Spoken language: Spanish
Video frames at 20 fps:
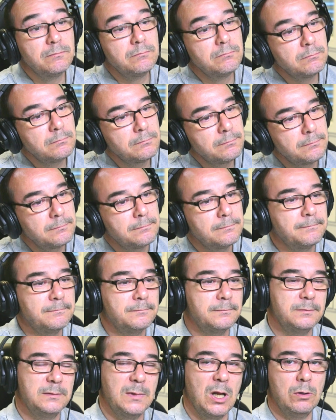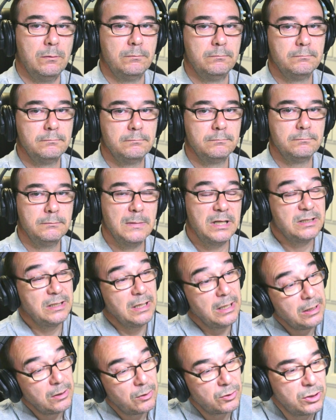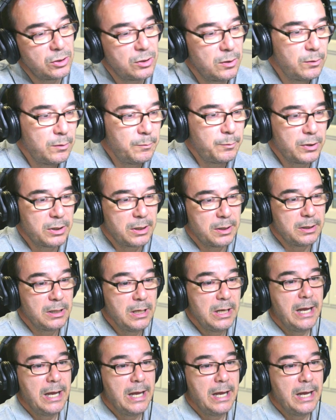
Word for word: Mm, no lo siento, porque